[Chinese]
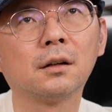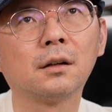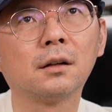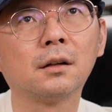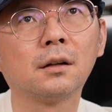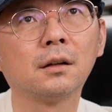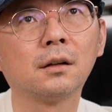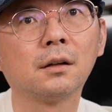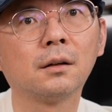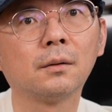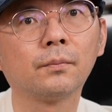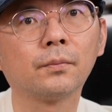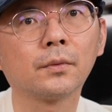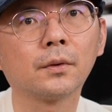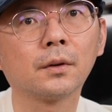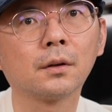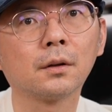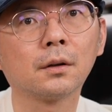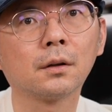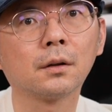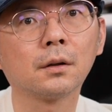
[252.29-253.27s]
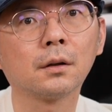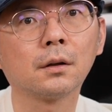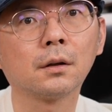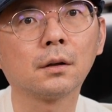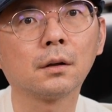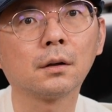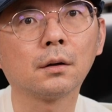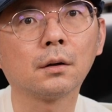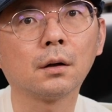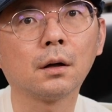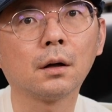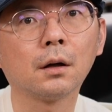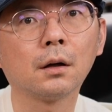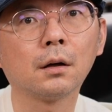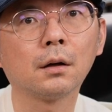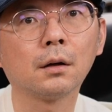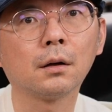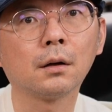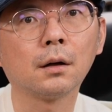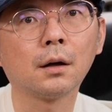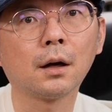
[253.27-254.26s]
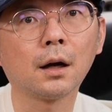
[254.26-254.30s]
开了、啊，还没上
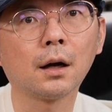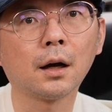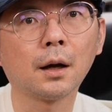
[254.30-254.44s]
而已。